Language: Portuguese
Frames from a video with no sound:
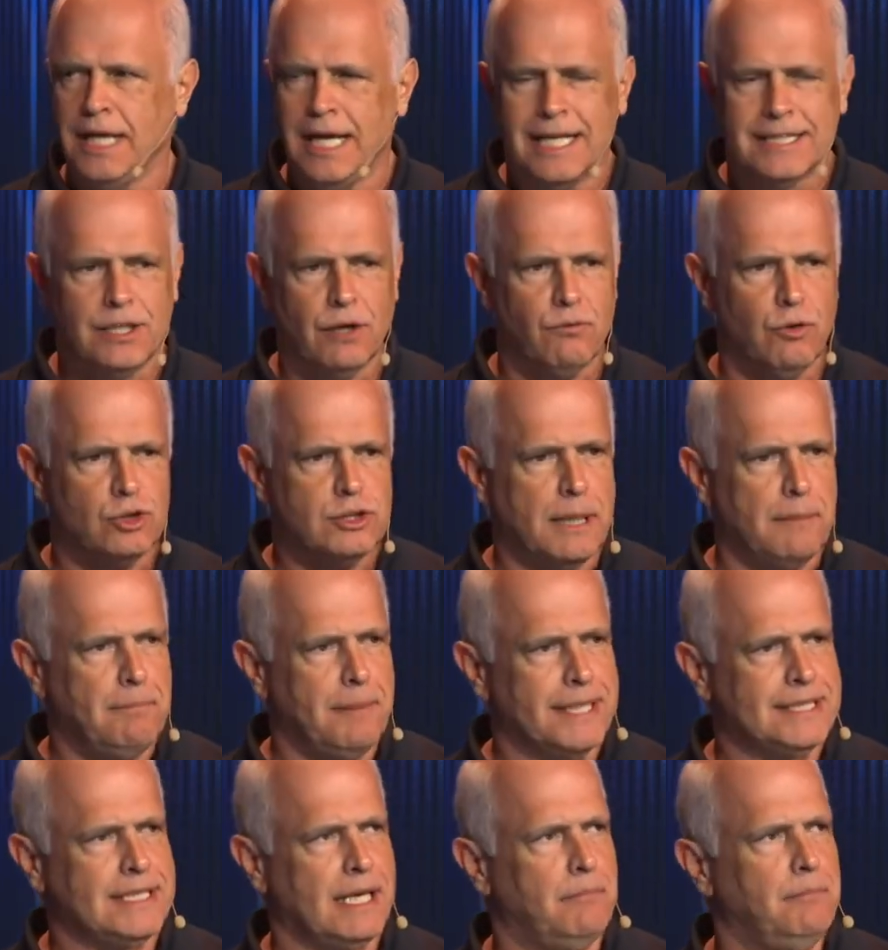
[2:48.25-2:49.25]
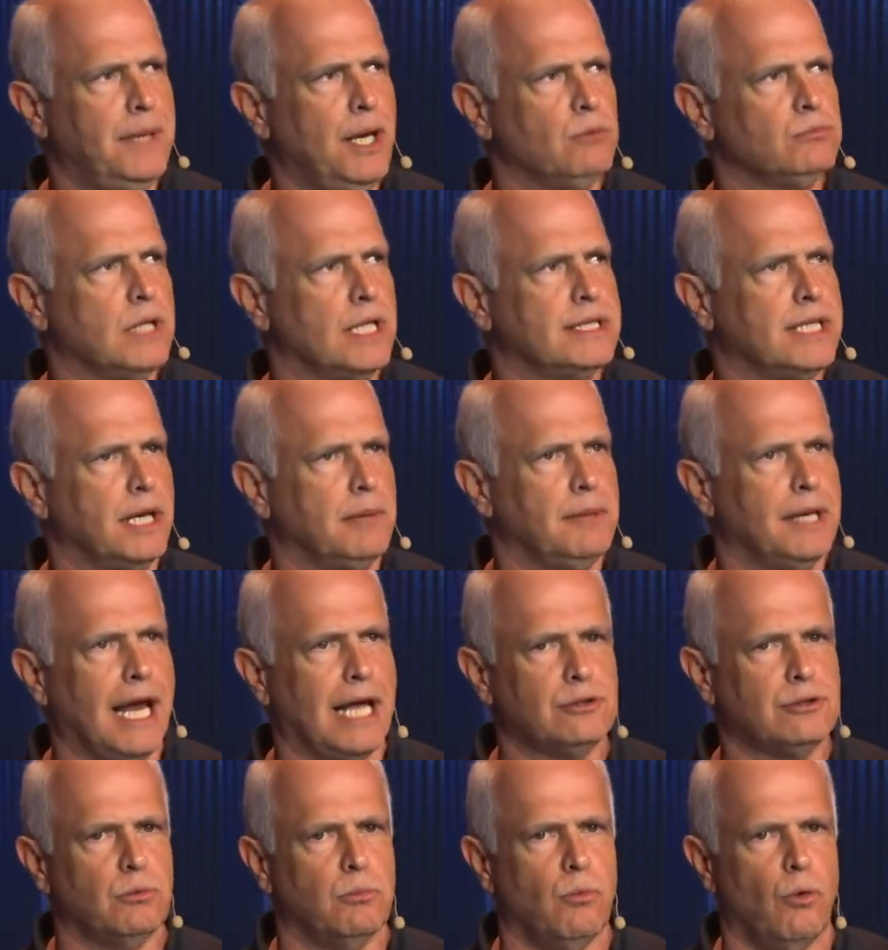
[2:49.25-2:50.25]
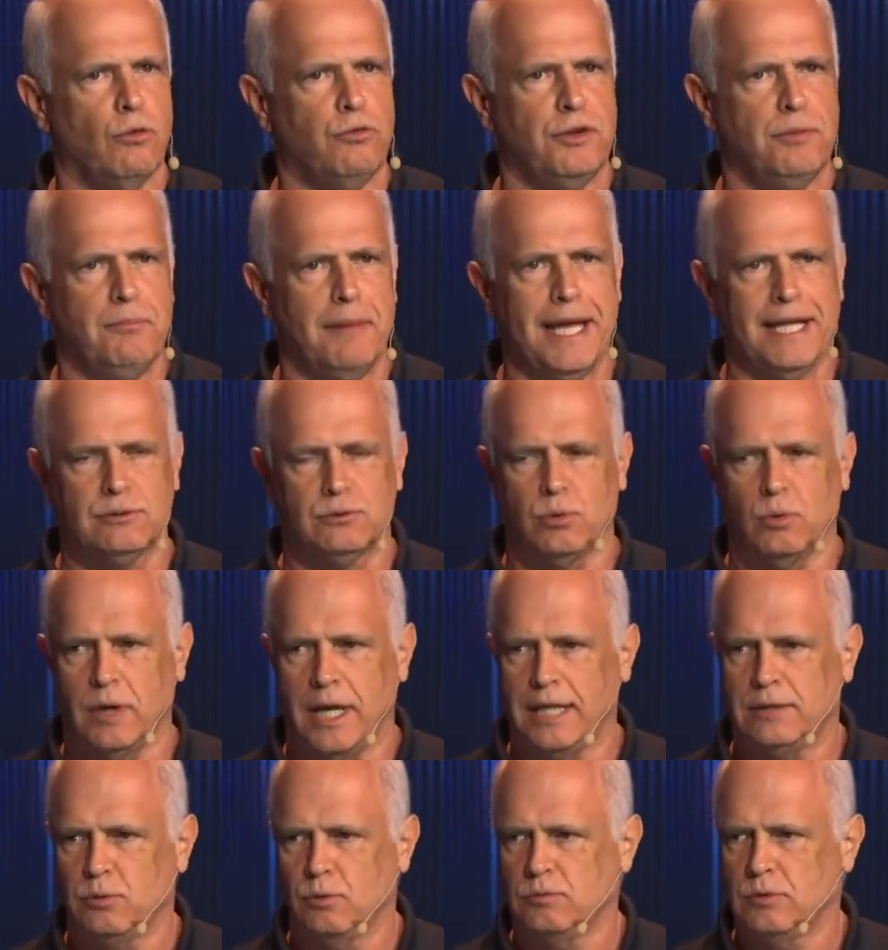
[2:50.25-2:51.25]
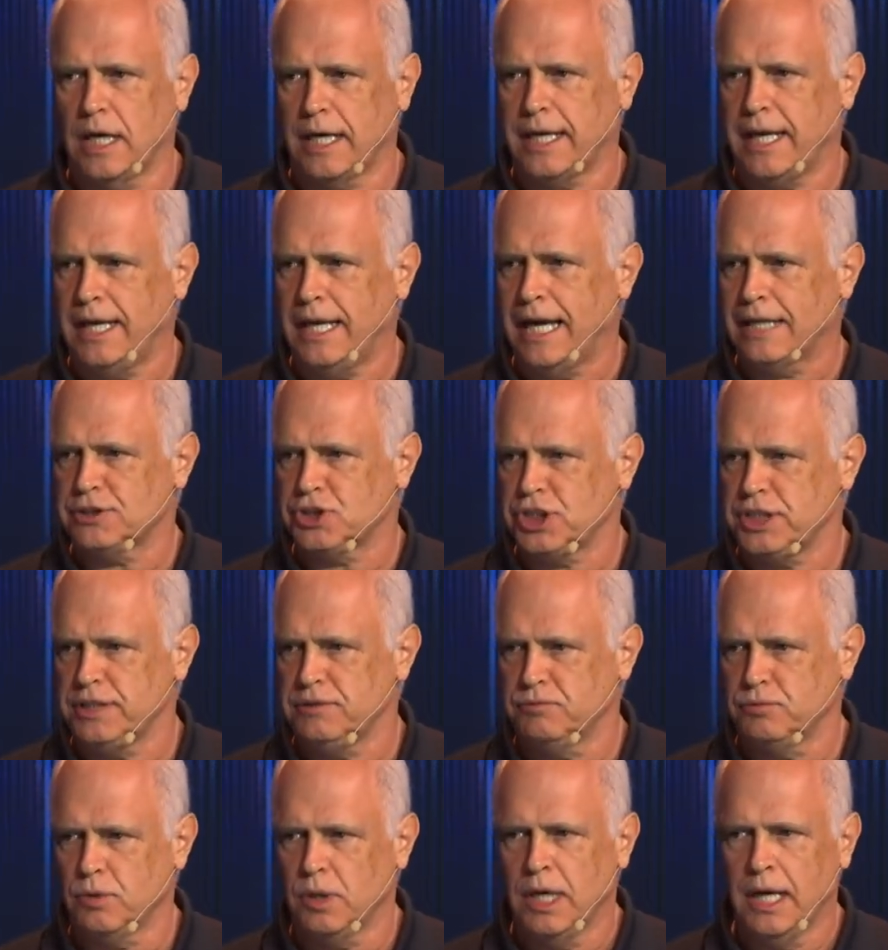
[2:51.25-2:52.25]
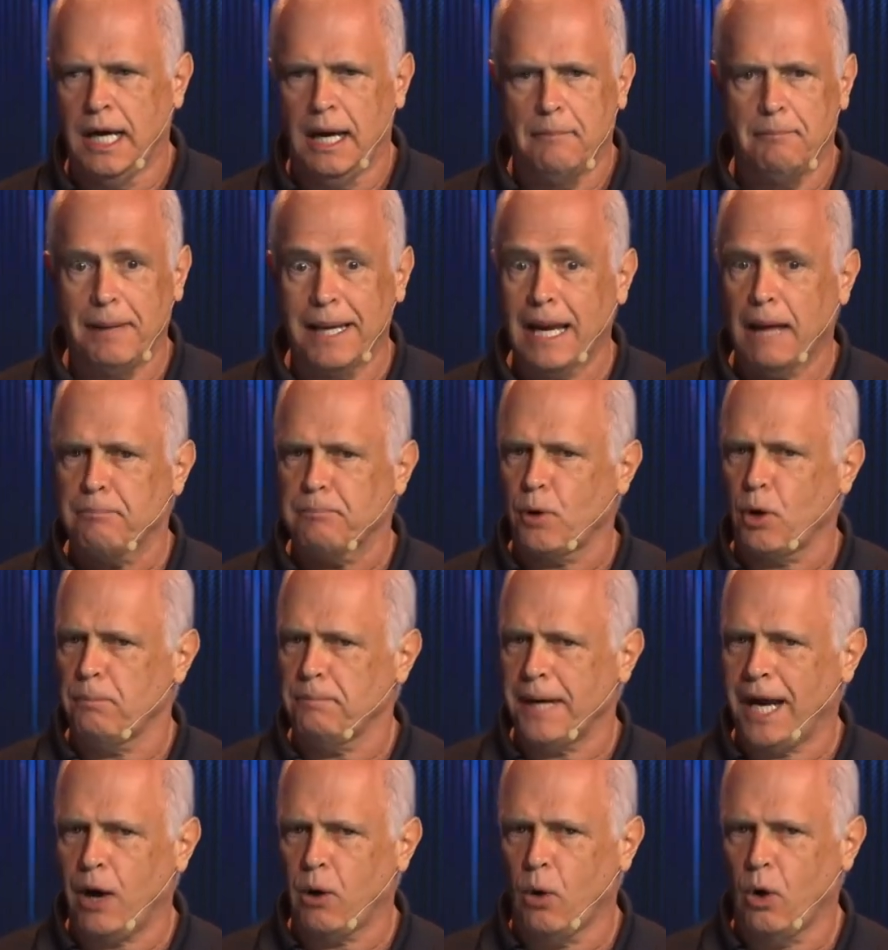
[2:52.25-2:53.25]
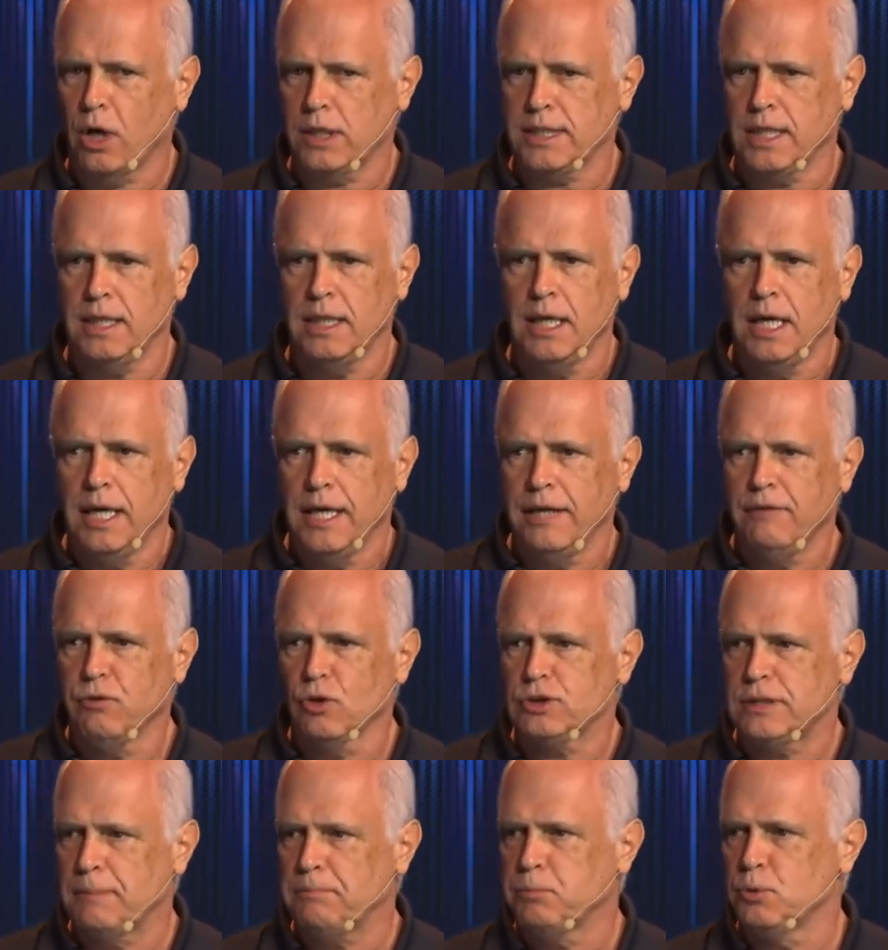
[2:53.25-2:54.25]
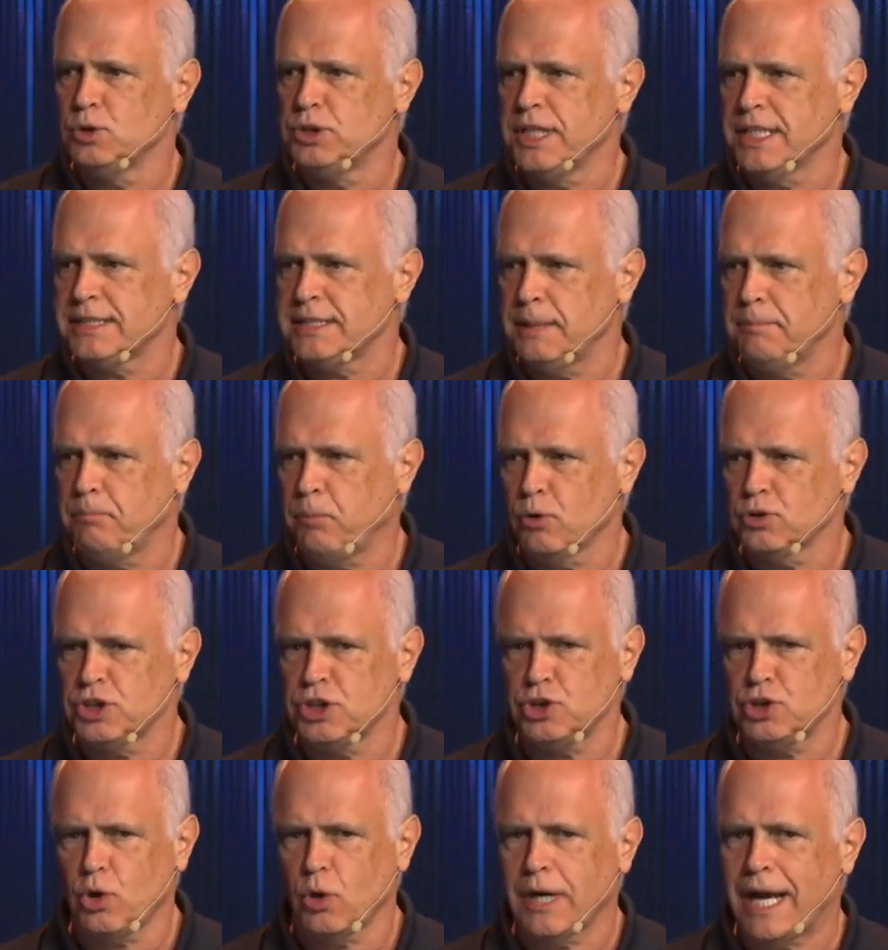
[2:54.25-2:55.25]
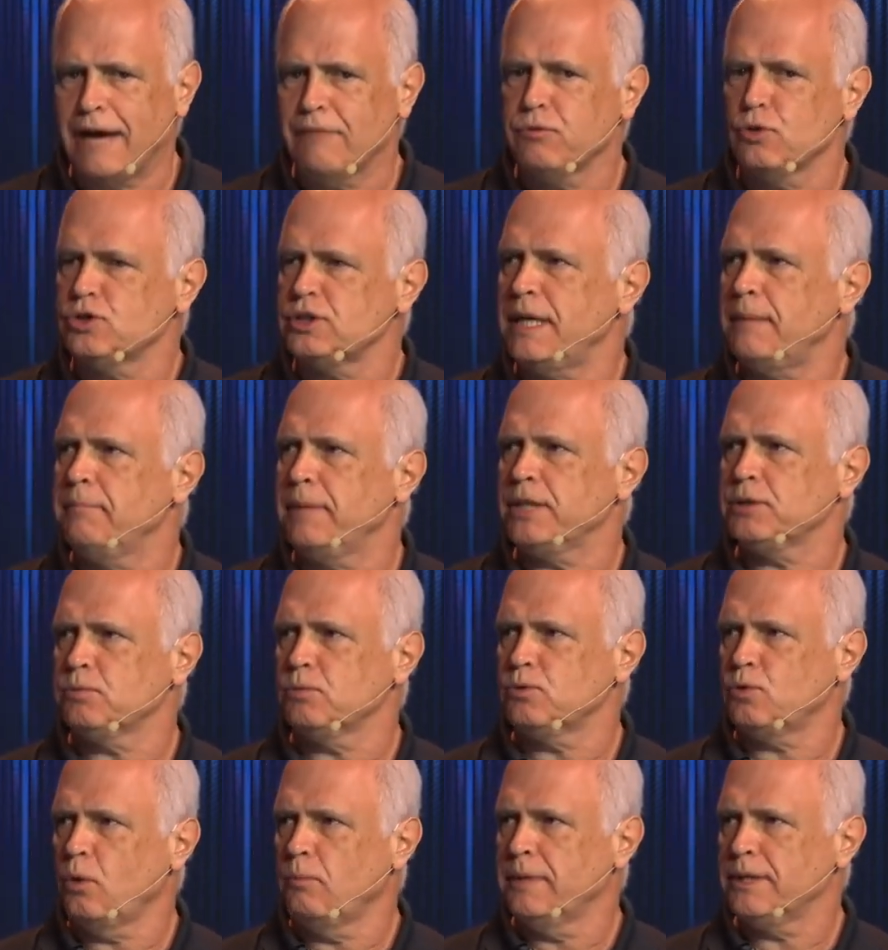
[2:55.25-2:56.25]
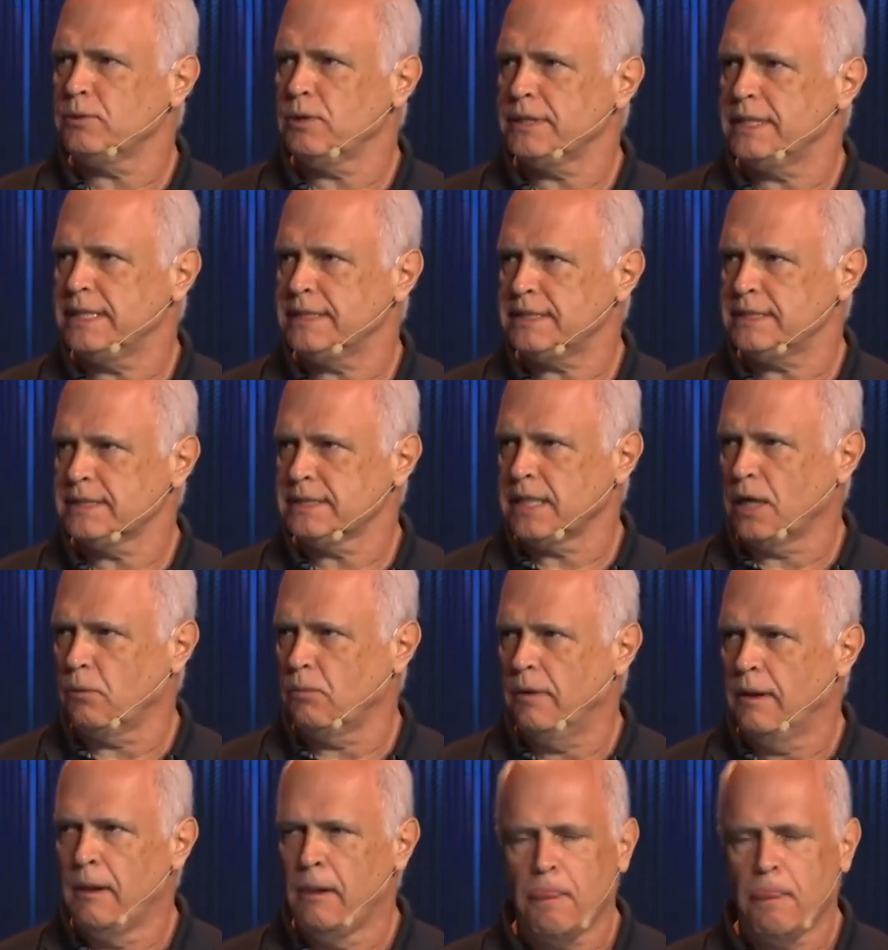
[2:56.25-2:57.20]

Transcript: Então você percebia um determinado movimento né, do, daquele ativo pela própria roda. E você podia se posicionar você mesmo tomando a decisão.